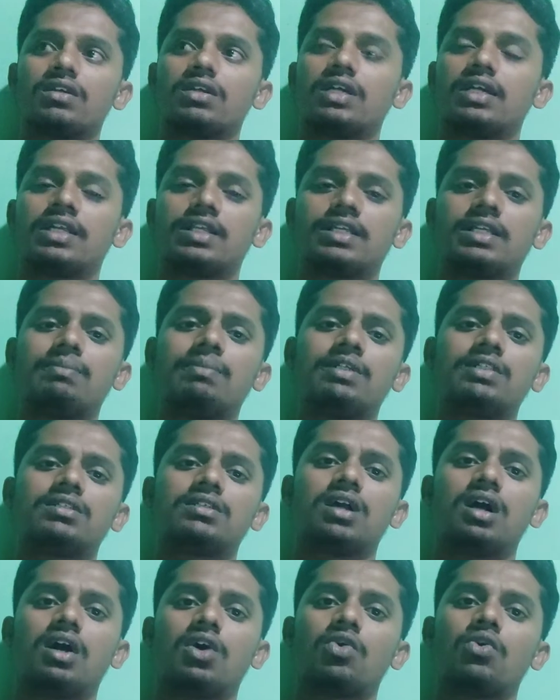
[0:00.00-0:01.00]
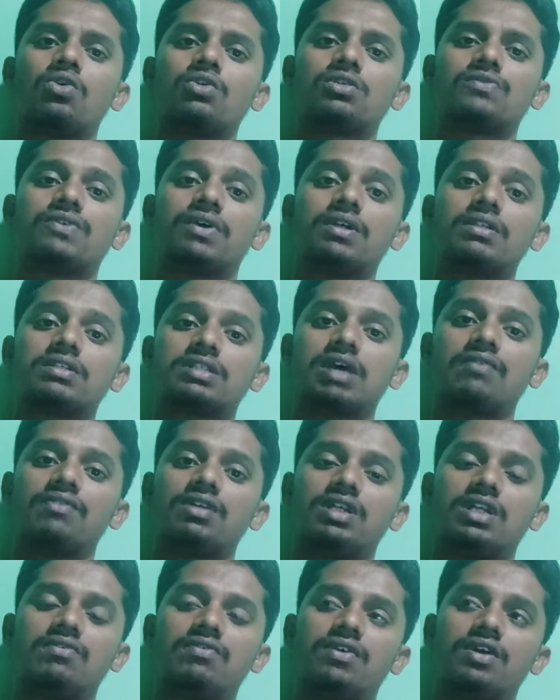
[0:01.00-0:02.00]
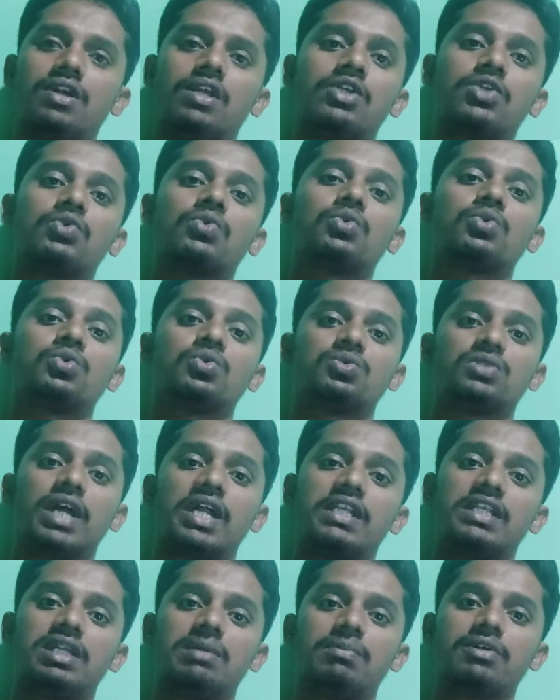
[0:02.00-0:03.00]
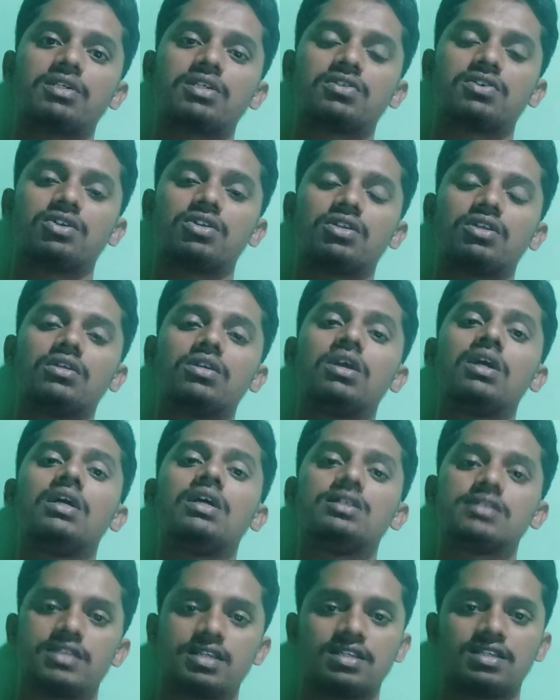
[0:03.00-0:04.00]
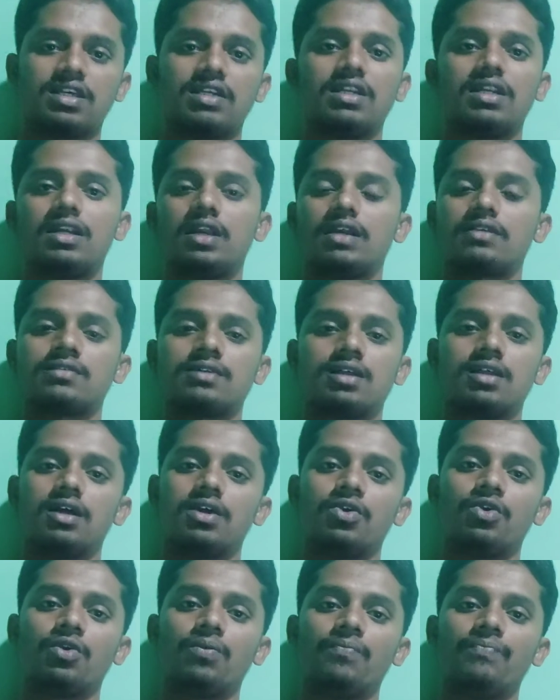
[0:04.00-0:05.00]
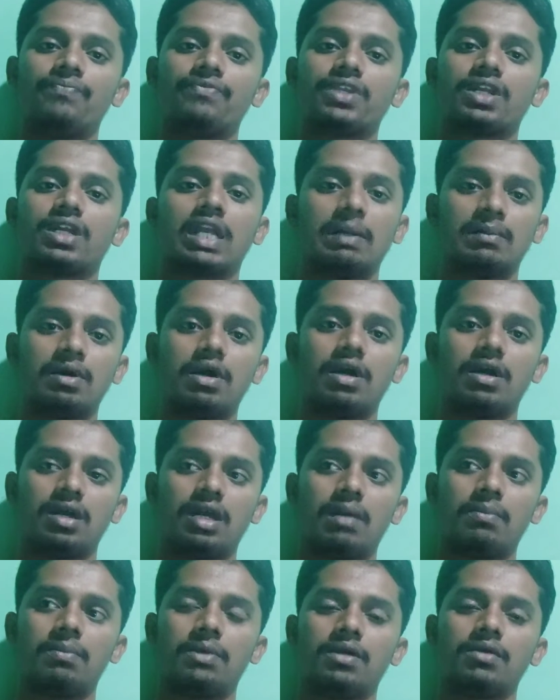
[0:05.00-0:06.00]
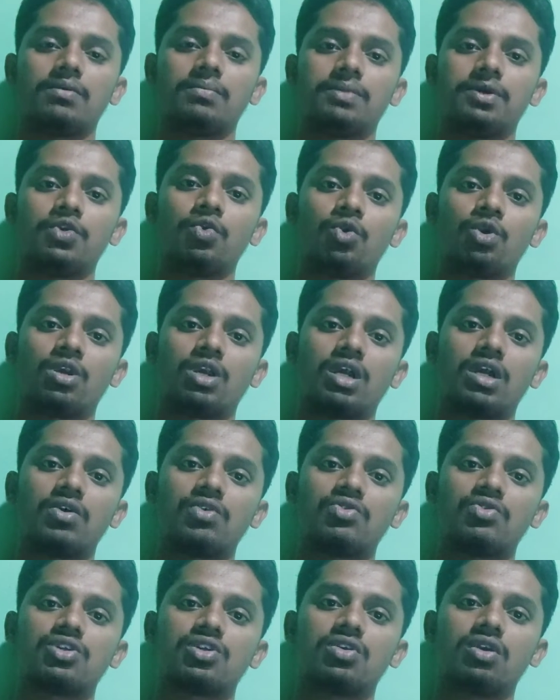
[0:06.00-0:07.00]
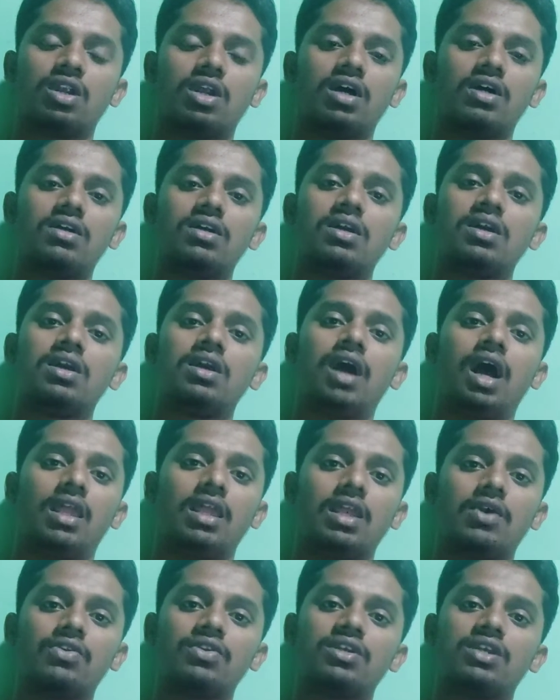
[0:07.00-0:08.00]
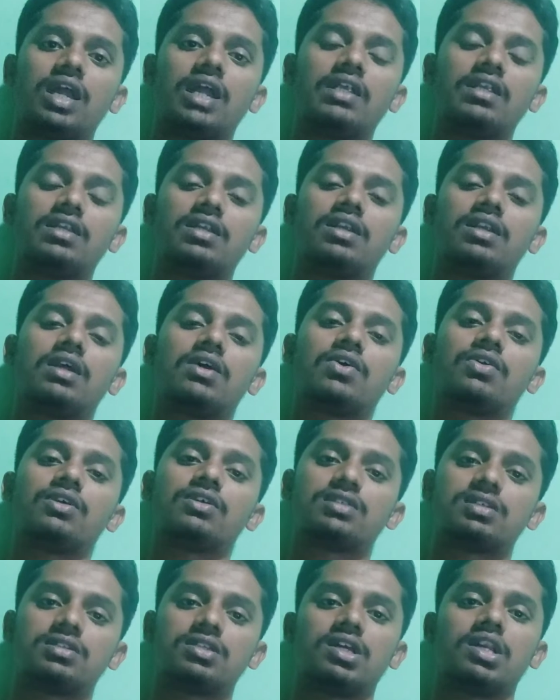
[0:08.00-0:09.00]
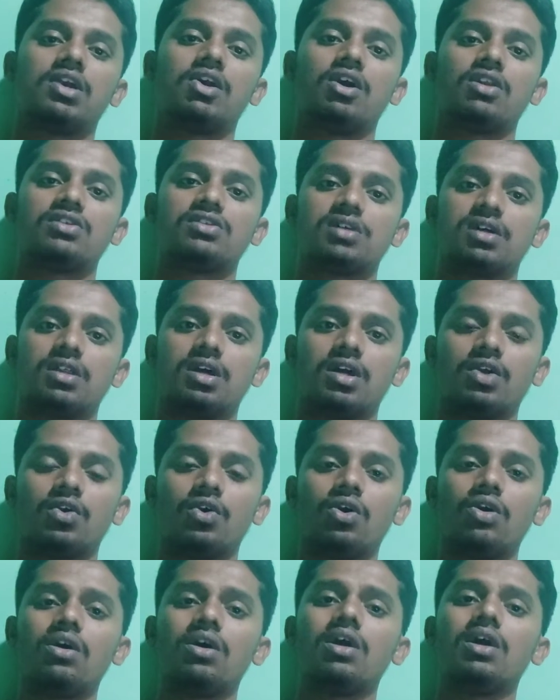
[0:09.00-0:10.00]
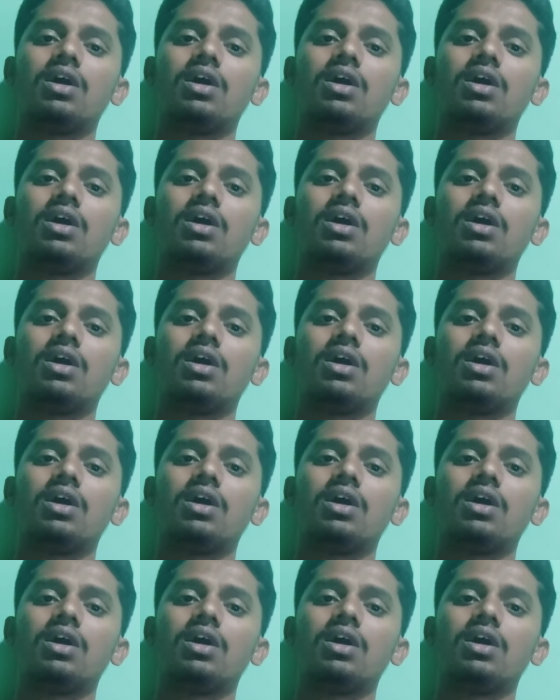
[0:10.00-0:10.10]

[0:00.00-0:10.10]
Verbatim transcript: கிட்டத்தட்ட பார்த்திங்கன்னா அக்கௌண்ட்ஸ் ஃபார் செவன்ட்டி ஃபைவ் டு நைன்ட்டி பர்சன்ட் வந்து சிந்தட்டிக் ட்ரக்ஸாக தான் இருக்கும் நம்ம நம்ம இப்போ நூறு ட்ரக் வச்சுருக்கோன்னா அதில் வந்து நைன்ட்டி ட்ரக் வந்து சிந்தட்டிக் ஆரிஜினாக தான் இருக்கும்